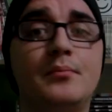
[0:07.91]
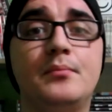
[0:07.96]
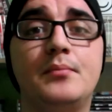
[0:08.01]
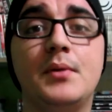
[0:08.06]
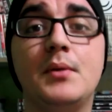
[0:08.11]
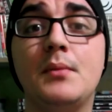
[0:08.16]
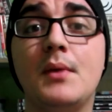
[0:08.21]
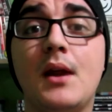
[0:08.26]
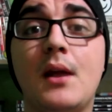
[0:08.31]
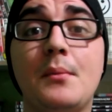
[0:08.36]

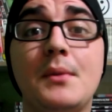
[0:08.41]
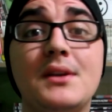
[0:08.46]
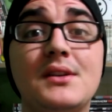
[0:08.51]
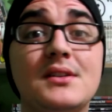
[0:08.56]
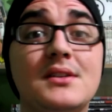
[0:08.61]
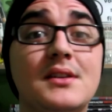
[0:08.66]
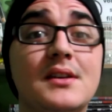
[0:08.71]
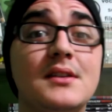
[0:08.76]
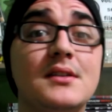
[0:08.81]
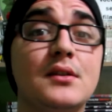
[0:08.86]
Primeiramente,
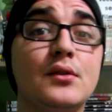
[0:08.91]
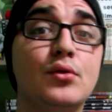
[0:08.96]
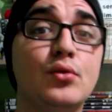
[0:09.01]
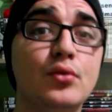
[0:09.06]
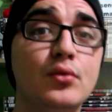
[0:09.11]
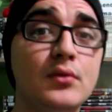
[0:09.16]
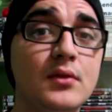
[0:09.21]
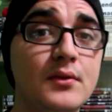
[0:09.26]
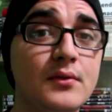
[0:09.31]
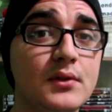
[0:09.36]
esqueça
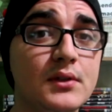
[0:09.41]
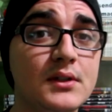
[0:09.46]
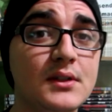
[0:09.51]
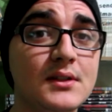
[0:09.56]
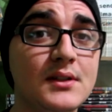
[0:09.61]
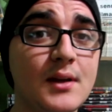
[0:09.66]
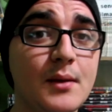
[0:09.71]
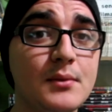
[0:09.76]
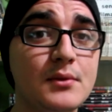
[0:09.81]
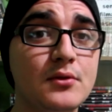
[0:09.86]
tudo que você
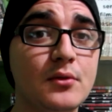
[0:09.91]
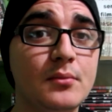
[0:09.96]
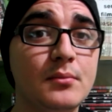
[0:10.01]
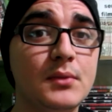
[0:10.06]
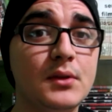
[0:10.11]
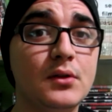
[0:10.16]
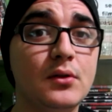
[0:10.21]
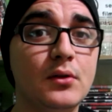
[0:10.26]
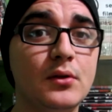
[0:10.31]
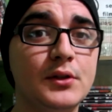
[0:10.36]
sabe sobre
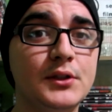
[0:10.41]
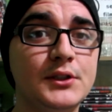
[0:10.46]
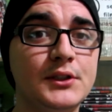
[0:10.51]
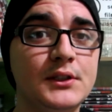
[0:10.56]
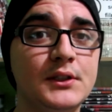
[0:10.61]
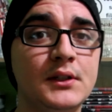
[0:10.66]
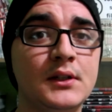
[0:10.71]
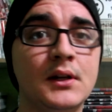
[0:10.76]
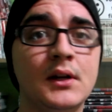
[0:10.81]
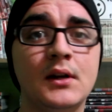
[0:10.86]

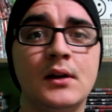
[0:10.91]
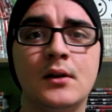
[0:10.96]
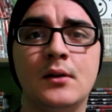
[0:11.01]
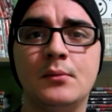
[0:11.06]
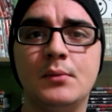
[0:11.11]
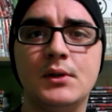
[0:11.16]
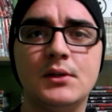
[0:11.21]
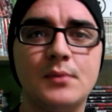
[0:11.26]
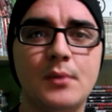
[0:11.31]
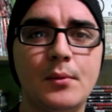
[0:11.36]
mitologia,
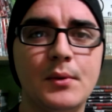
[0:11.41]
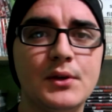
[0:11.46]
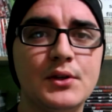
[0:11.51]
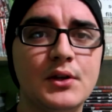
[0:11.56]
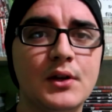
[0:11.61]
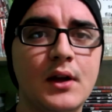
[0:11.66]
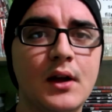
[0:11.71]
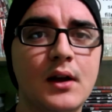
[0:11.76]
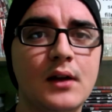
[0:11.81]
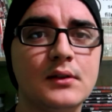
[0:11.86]

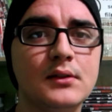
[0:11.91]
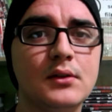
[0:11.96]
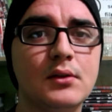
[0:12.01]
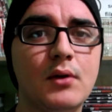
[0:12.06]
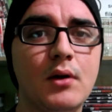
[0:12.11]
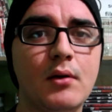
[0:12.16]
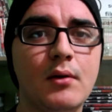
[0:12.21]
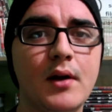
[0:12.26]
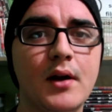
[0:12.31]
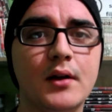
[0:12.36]
principalmente em
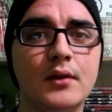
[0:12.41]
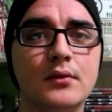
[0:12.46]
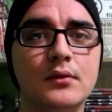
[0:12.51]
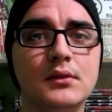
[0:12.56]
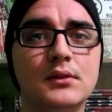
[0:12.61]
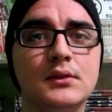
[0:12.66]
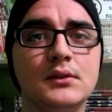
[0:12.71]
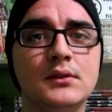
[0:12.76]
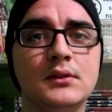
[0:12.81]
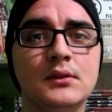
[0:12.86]
relação ao
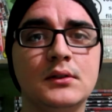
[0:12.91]
Hércules.